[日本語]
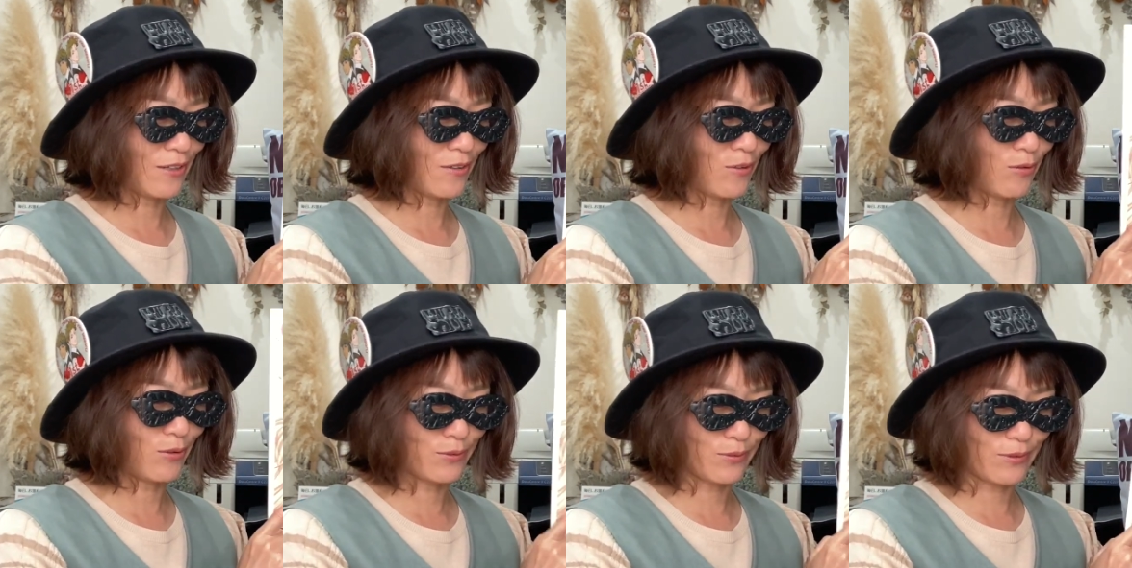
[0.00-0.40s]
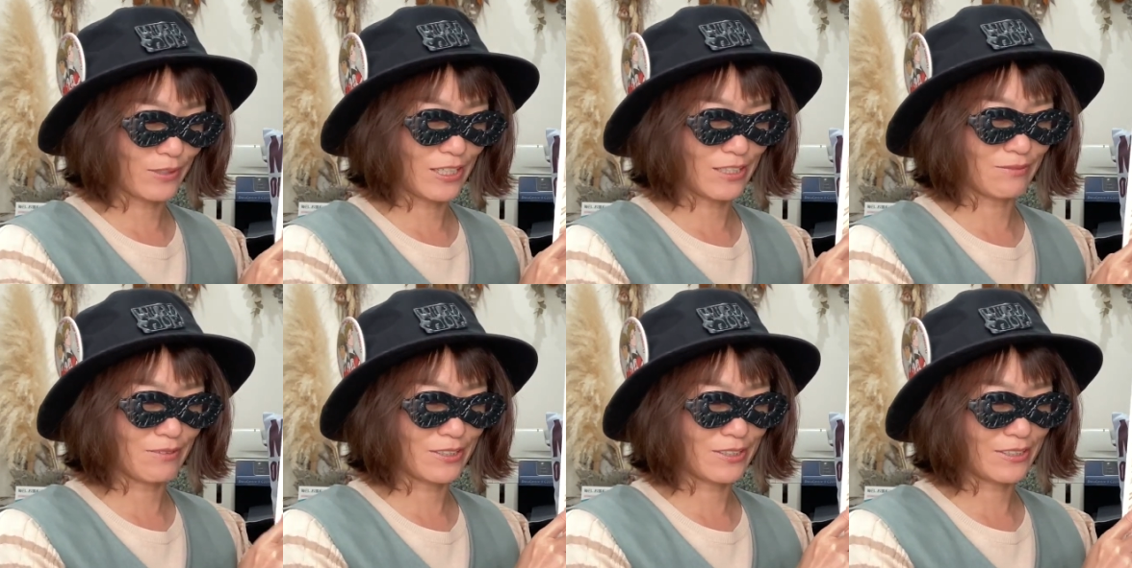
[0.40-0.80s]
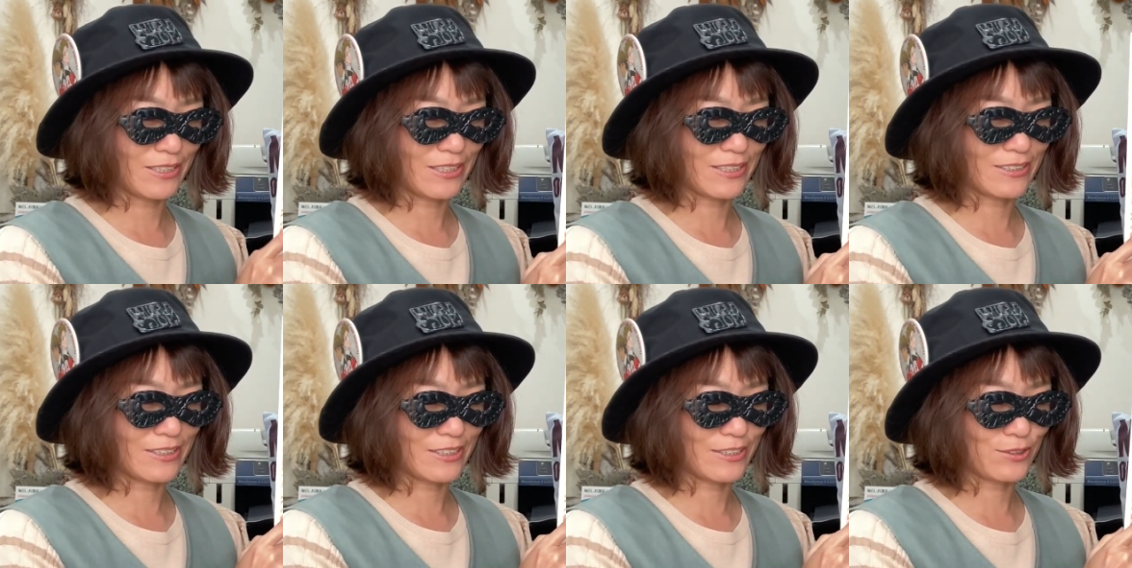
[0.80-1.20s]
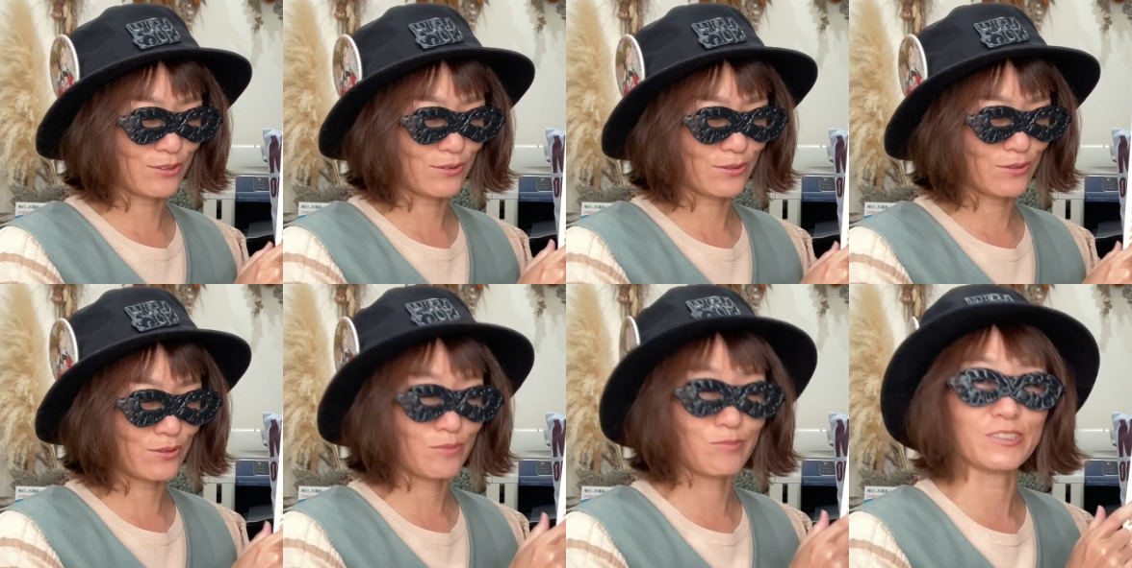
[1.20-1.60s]
恋のライバルだったりす
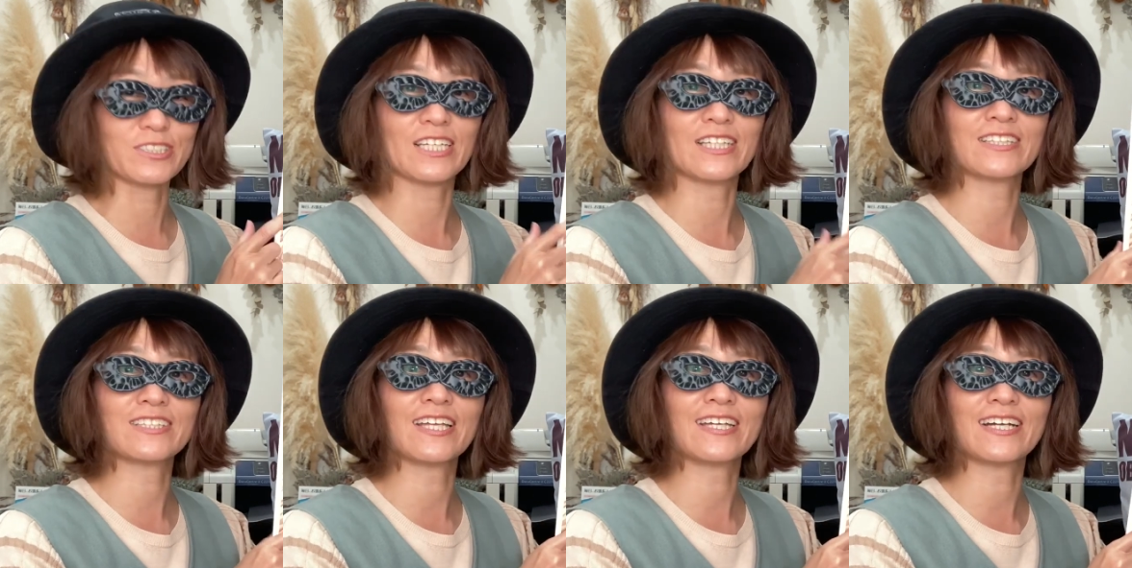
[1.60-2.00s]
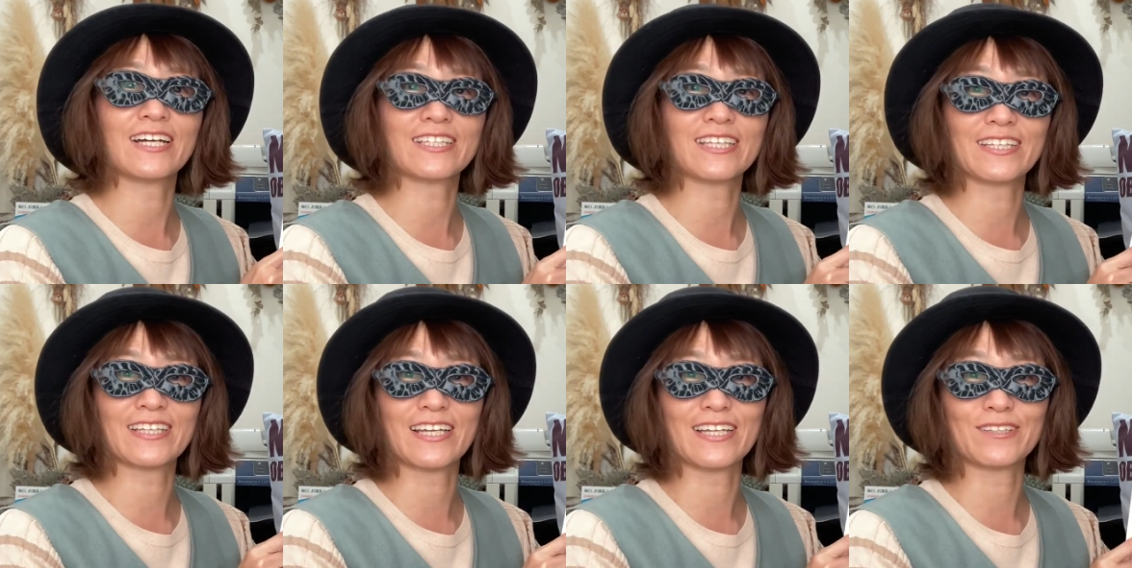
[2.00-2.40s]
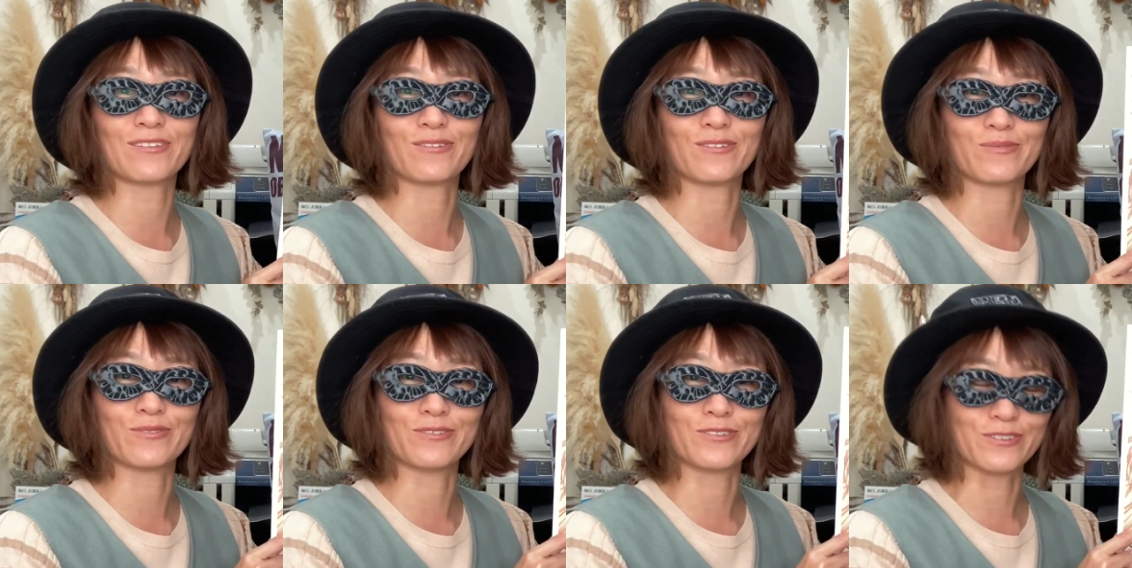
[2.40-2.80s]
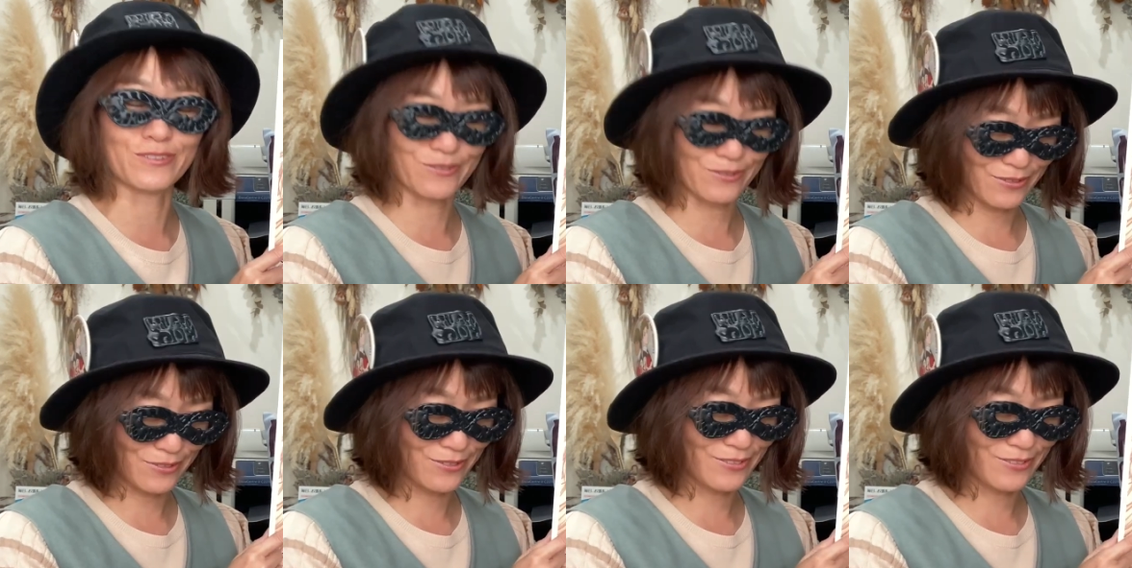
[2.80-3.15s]
るともう絶対勝てないと思う